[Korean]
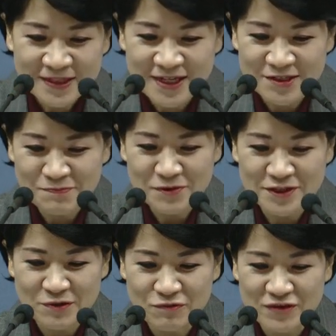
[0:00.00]
자, 첫
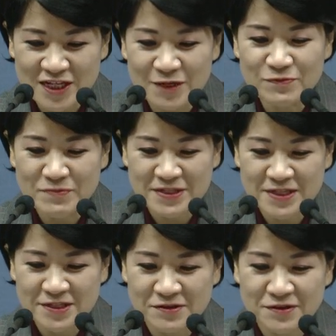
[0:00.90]
번째로 우리 2부
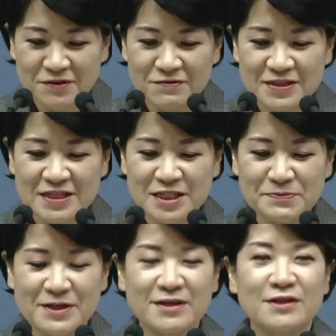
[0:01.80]
메시지였던
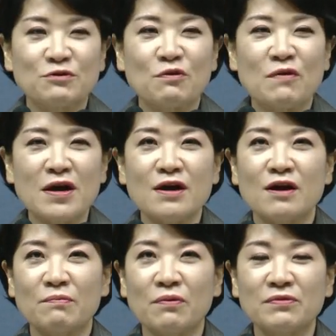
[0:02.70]
24 기도와
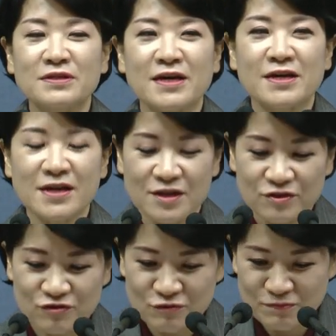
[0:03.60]
보좌의
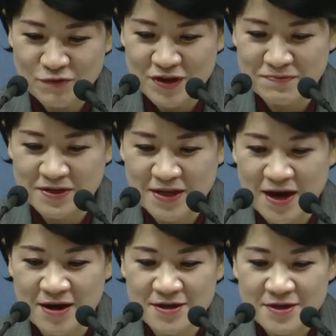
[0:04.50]

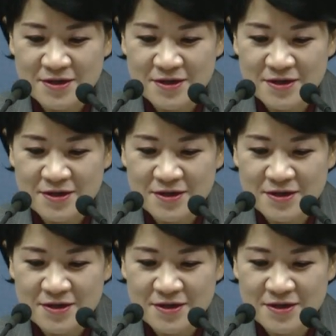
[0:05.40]
축복입니다.